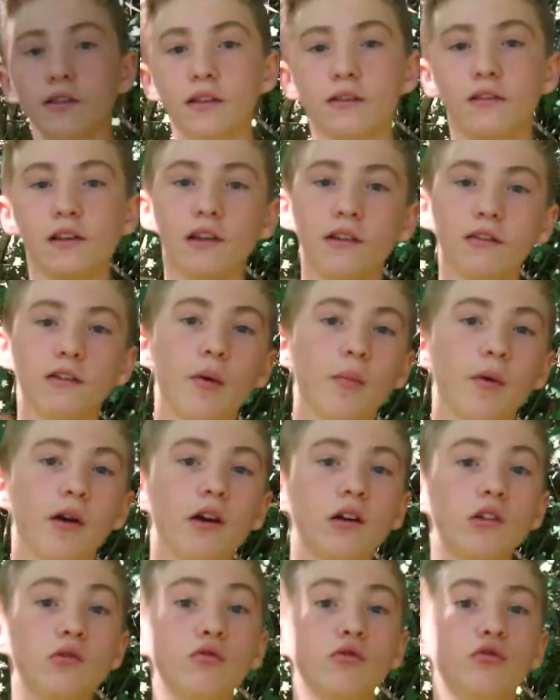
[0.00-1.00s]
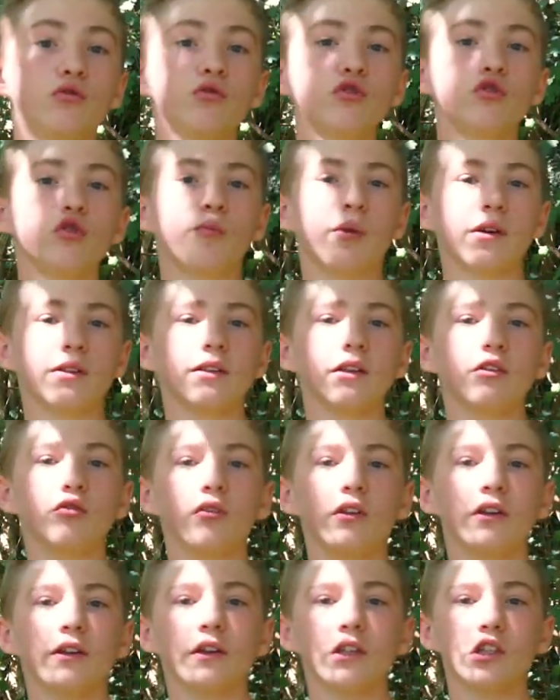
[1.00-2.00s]
c'était l'étape 1 où tout se passait de
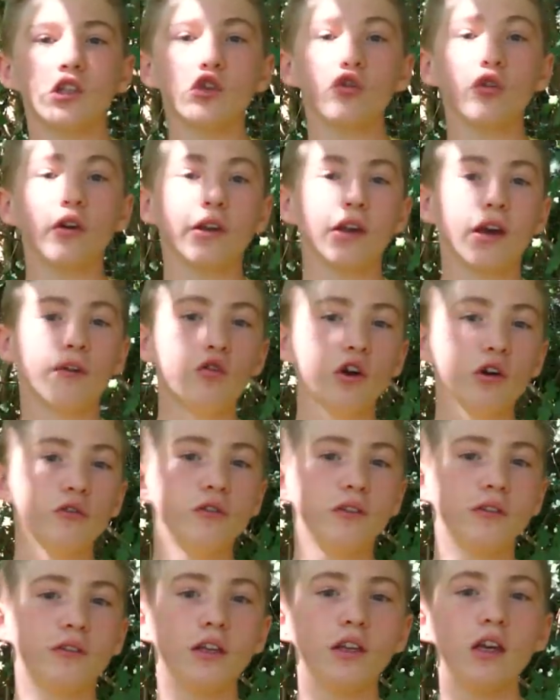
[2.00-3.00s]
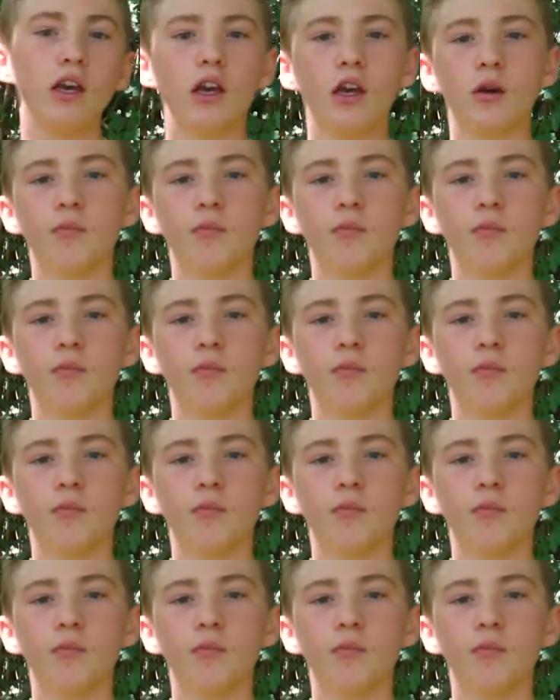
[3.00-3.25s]
l'écriture et avoir une idée.